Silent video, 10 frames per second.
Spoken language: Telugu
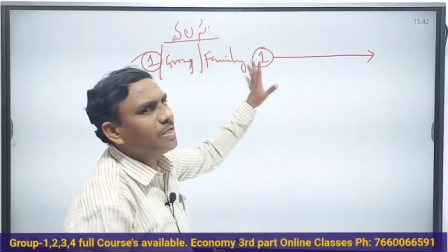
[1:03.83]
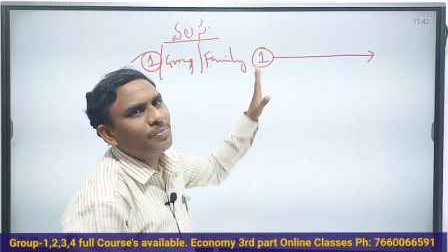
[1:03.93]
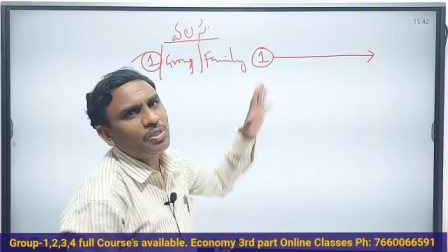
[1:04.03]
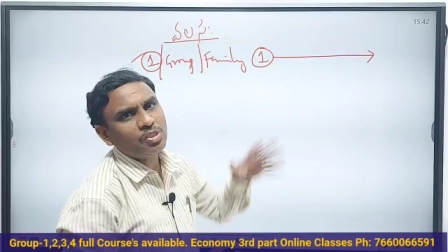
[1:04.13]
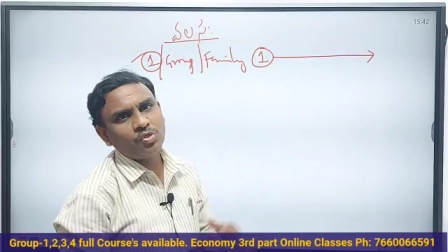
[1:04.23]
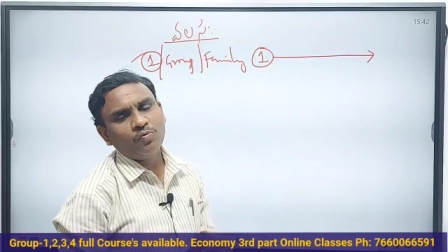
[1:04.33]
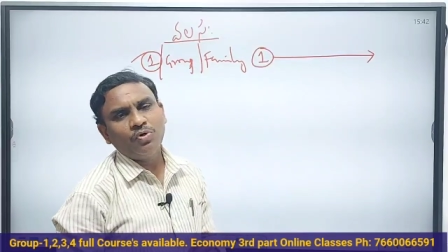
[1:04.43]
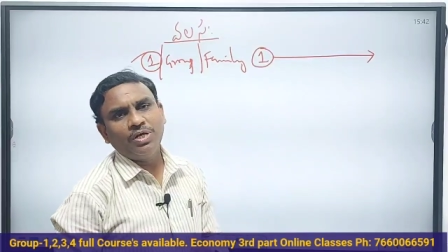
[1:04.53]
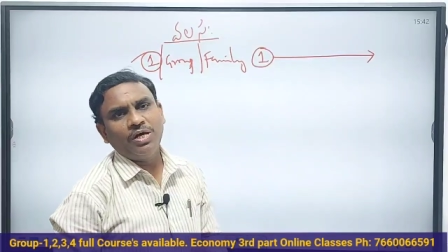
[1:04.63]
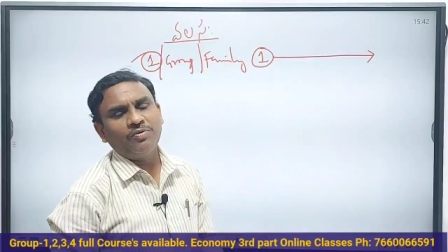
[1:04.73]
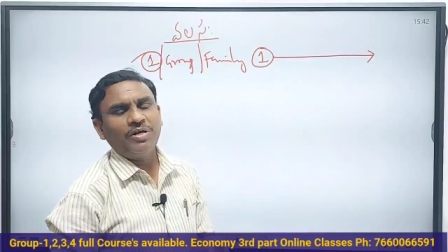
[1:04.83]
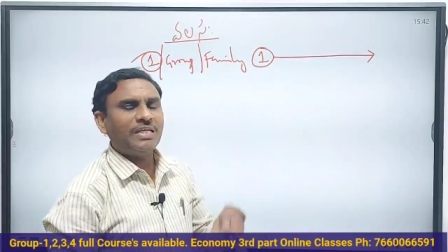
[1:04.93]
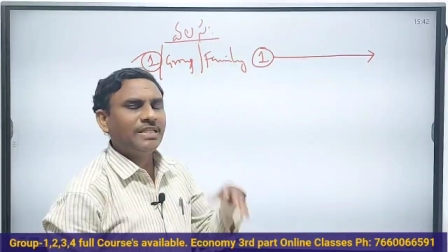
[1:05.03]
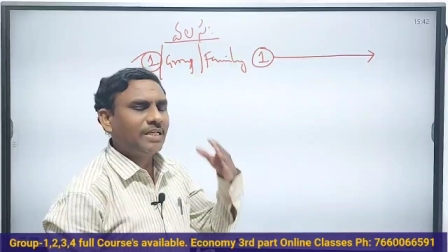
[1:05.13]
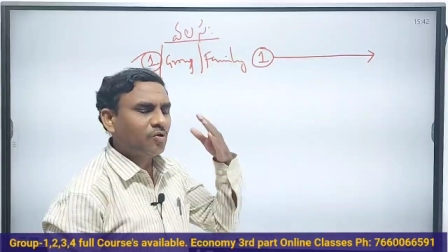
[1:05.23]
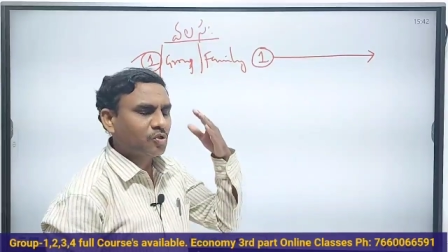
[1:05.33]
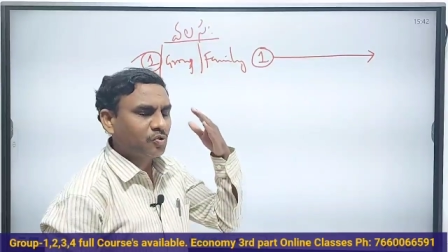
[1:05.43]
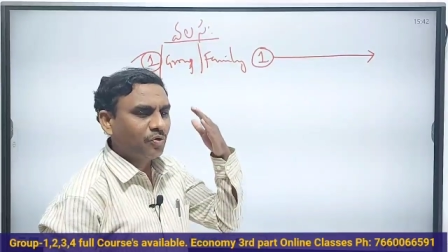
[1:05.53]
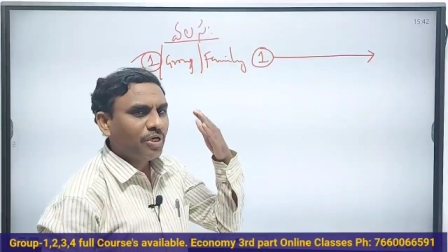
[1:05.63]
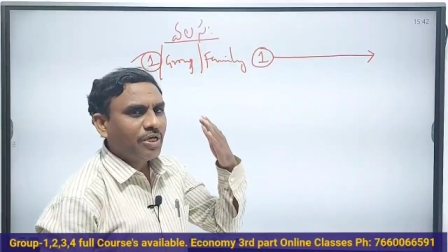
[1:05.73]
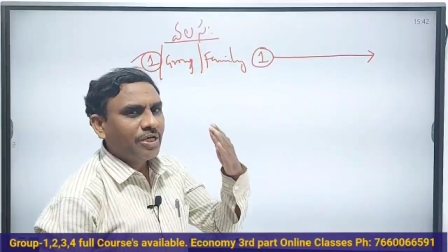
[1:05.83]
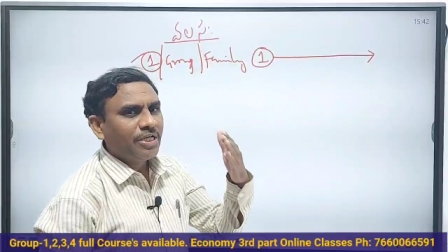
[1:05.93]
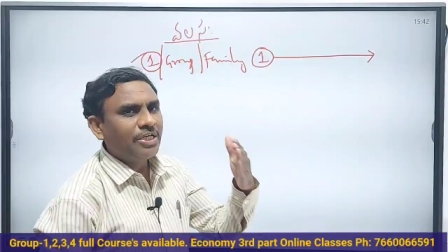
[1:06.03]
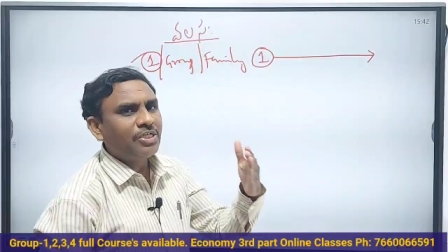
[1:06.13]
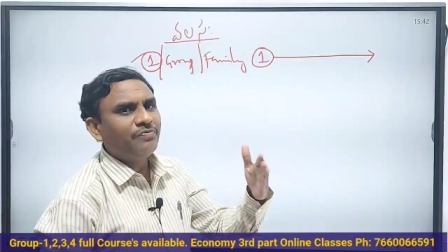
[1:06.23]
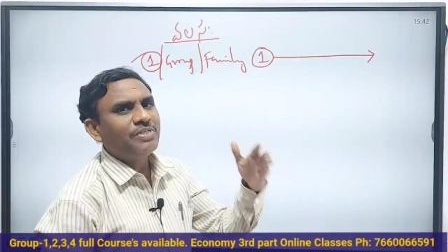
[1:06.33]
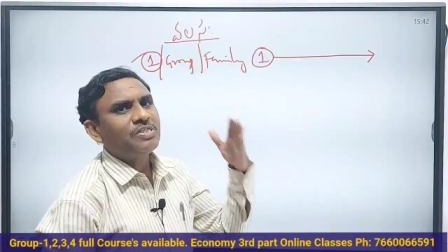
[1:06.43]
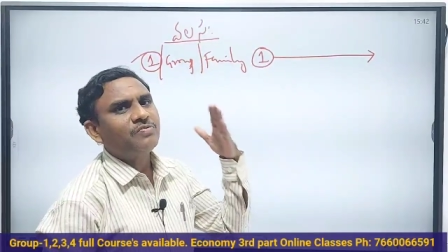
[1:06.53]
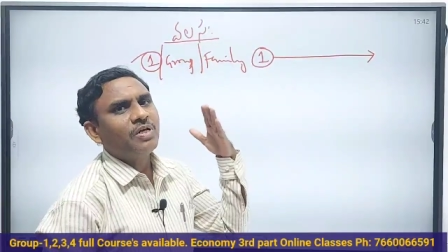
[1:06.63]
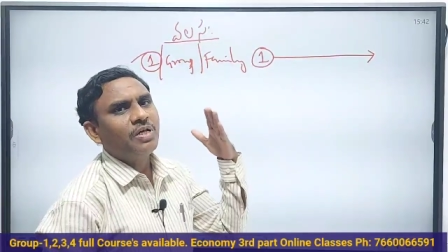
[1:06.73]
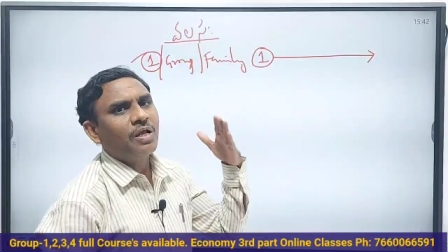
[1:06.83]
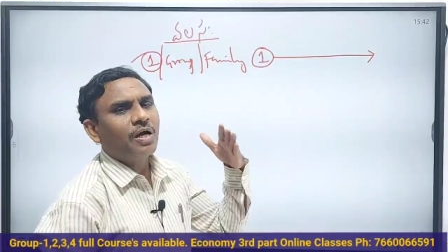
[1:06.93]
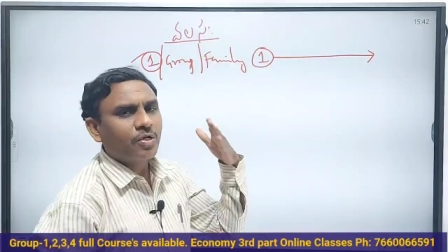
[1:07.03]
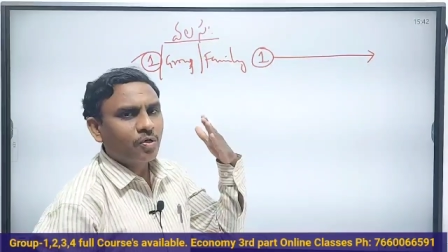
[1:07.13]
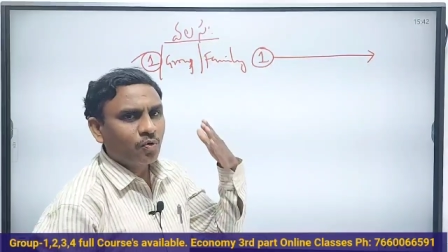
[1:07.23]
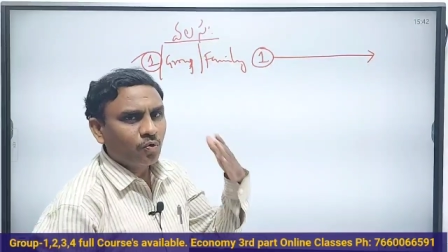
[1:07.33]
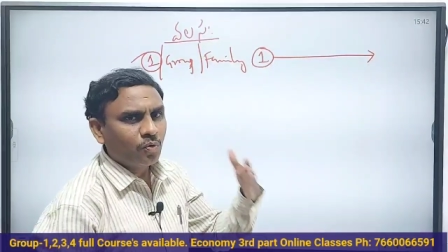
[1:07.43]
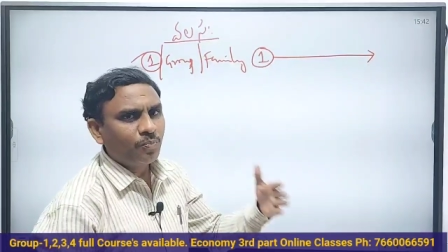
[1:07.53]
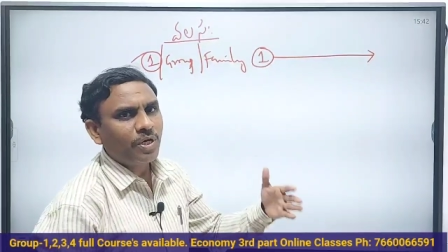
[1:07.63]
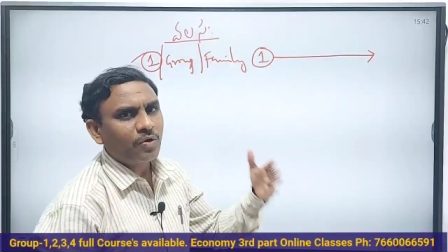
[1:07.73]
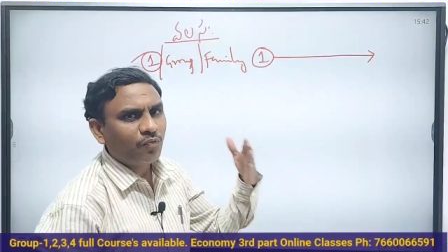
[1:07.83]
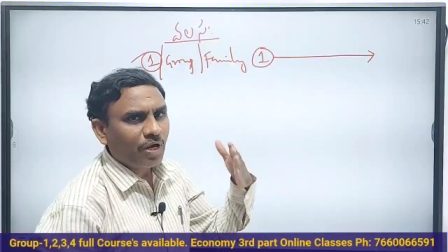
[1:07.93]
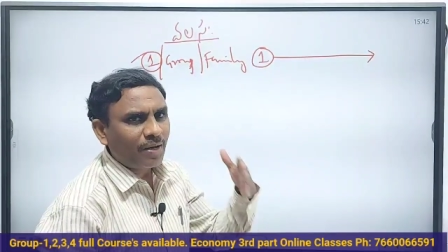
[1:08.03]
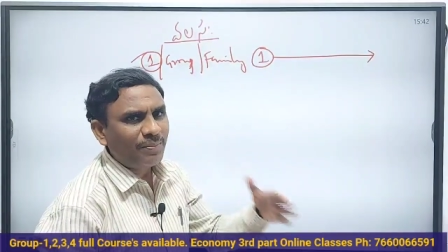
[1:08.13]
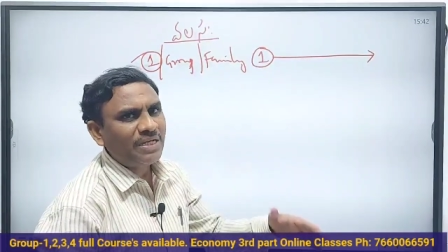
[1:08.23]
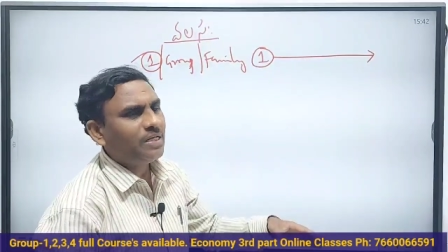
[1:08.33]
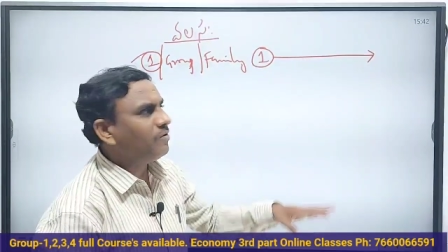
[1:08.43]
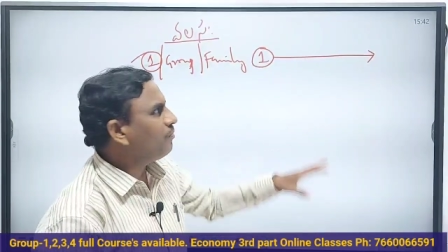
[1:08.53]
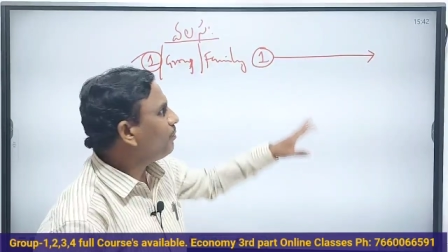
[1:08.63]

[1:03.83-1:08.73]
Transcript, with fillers: అని పిలుస్తూ ఉంటారు అదేదనుకోవచ్చును ఇండివిజువల్ ఆర్ గ్రూప్ ఆర్ ఫ్యామిలీ